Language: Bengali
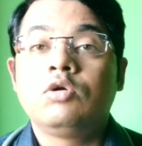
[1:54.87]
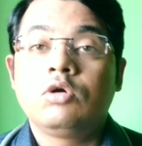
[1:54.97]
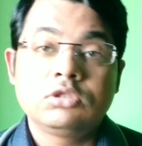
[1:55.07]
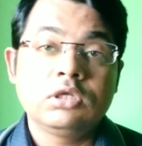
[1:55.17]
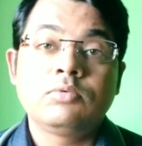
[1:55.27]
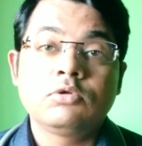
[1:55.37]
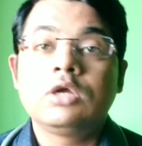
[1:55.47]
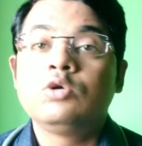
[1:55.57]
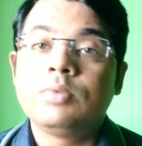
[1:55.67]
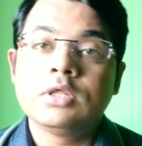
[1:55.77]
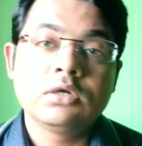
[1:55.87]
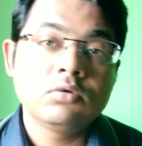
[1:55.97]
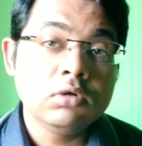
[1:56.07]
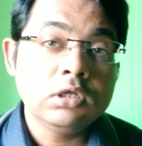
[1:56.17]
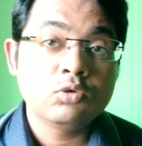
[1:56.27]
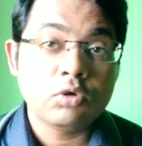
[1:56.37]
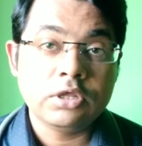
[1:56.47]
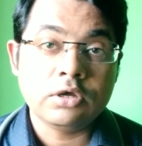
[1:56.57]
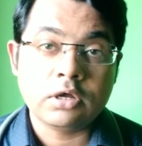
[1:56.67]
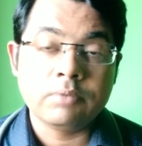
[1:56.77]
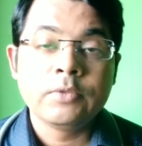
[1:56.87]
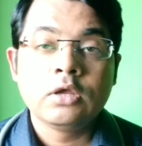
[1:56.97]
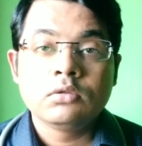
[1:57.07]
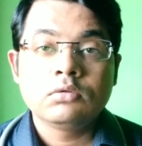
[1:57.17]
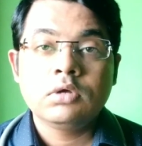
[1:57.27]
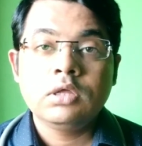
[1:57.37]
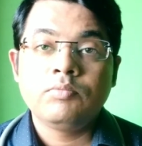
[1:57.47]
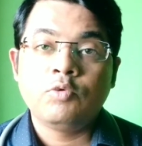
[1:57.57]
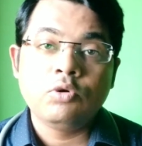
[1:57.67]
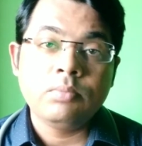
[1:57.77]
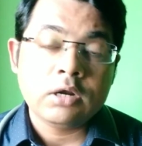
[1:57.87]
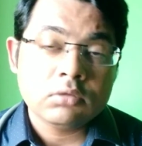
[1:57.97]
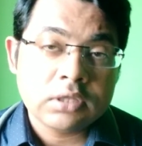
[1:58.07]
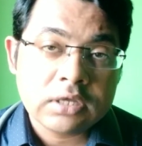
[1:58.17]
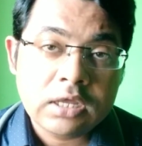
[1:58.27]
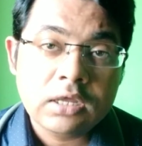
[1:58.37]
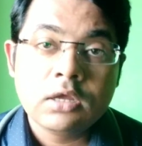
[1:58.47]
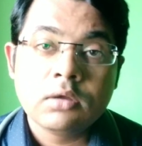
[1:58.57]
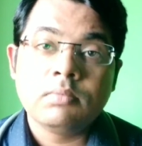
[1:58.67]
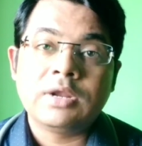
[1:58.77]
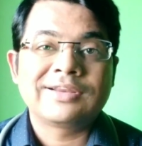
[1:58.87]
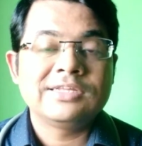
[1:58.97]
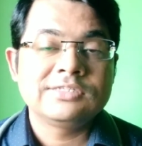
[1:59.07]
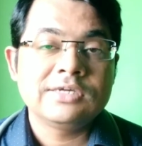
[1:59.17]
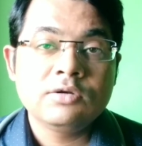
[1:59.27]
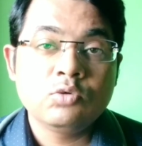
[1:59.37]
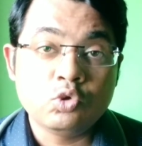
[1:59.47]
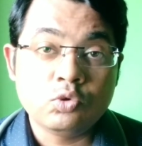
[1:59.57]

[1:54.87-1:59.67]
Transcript: রক্তের প্রধান উপাদানগুলি তৈরি হয় তো এই বোন ম্যারোর থেকেই ব্লাড ক্যান্সারের